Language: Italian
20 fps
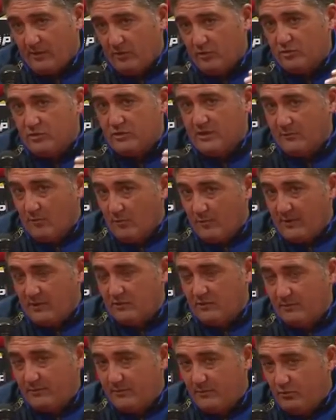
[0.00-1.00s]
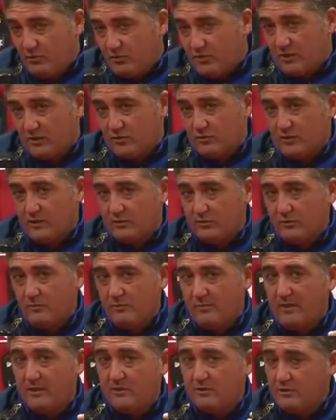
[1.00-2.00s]
Oggi diamo merito al Perugia che ha giocato
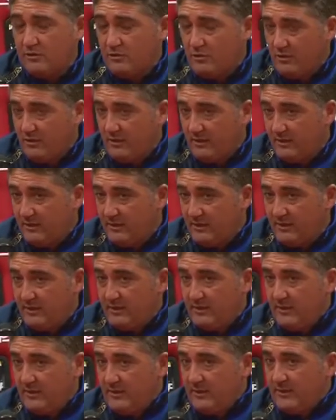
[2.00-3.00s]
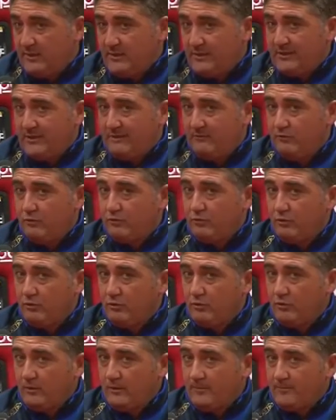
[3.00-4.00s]
meglio di noi, che ha
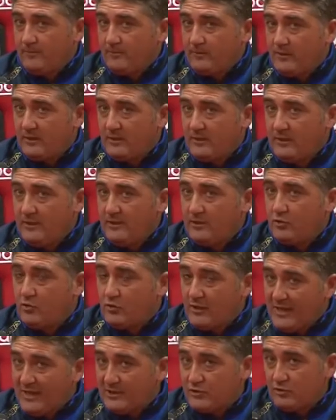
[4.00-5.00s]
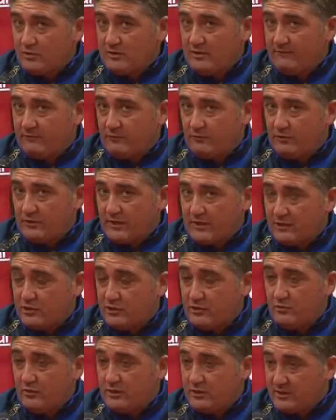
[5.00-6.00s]
avuto il coraggio di
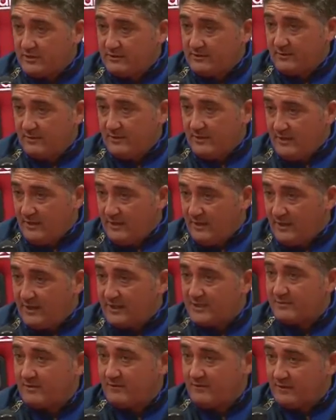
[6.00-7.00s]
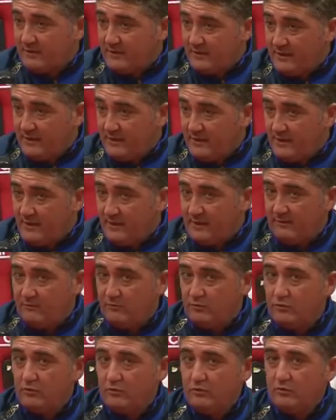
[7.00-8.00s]
affrontarci in una certa maniera, la Spavalderia ha
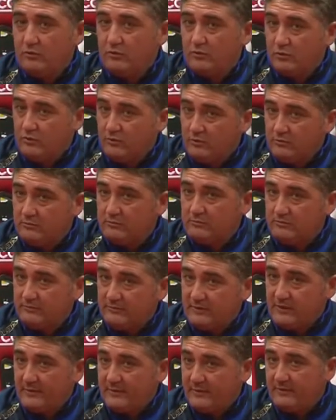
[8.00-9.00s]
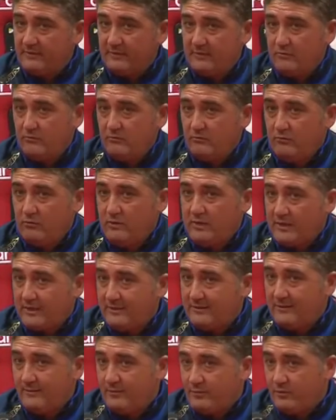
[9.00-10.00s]
avuto veramente un, un
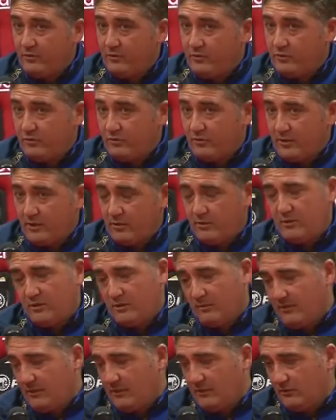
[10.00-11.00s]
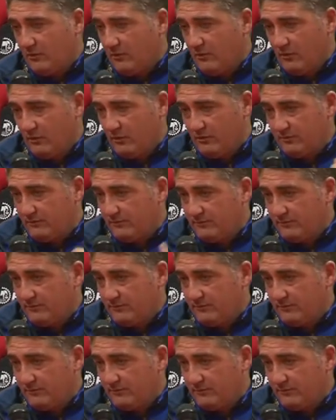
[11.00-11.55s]
grande approccio e quindi merito a loro.